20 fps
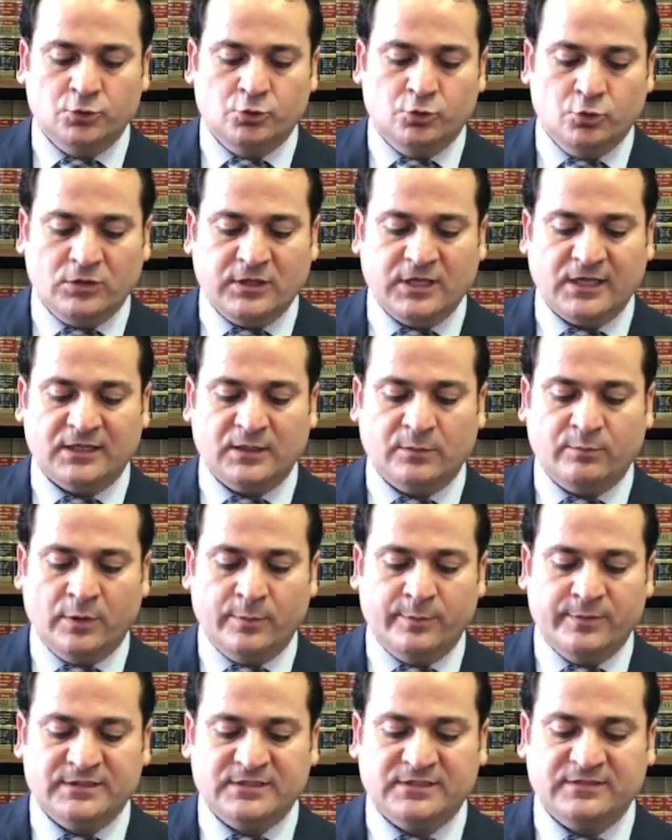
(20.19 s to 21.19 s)
Türkiye'de
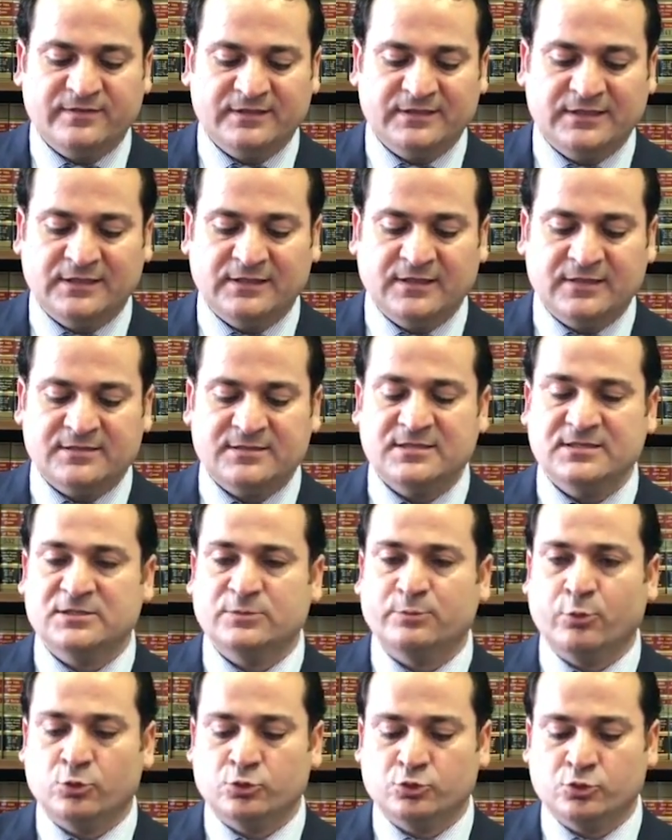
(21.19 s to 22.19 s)
babası ve dedesi
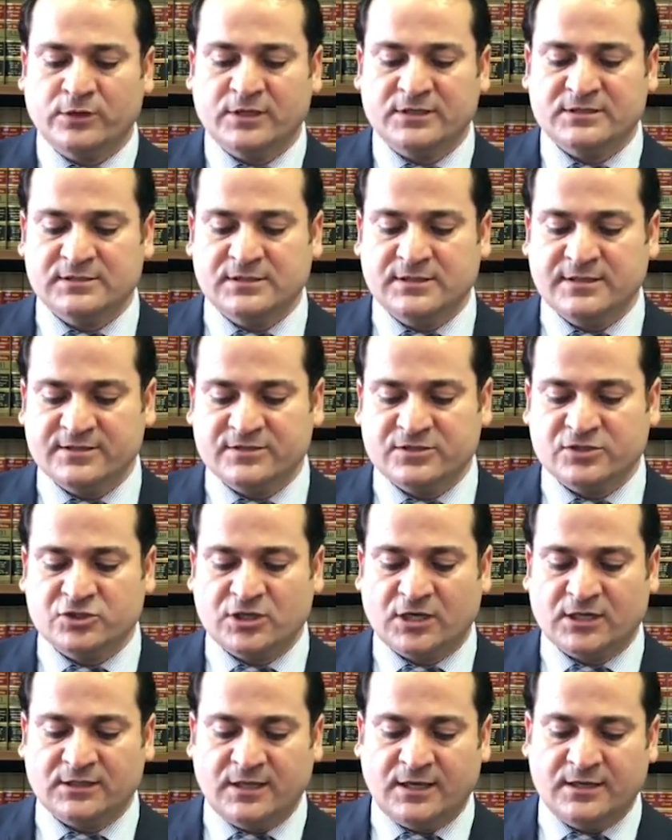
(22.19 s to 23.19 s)
sponsor yazıları
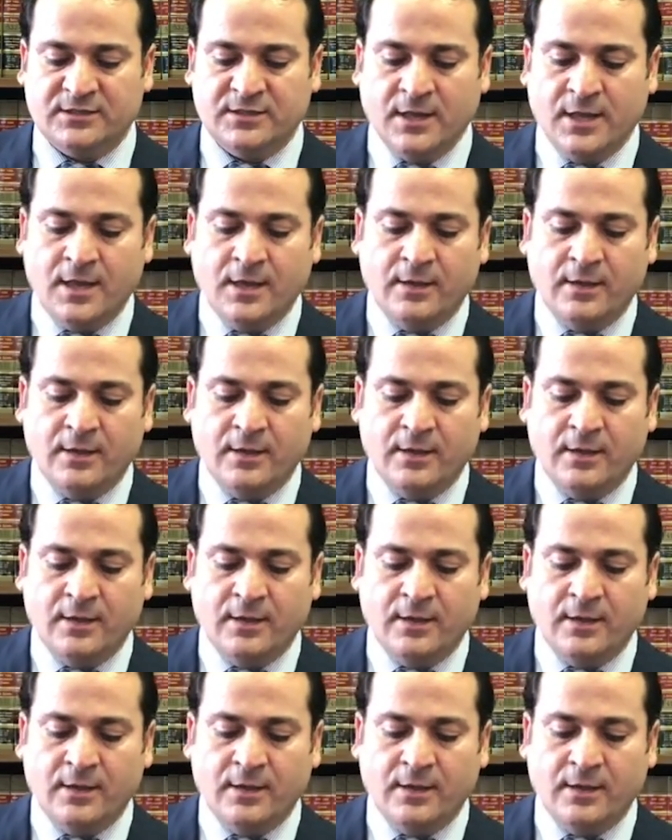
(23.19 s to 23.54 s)
yazacaklar.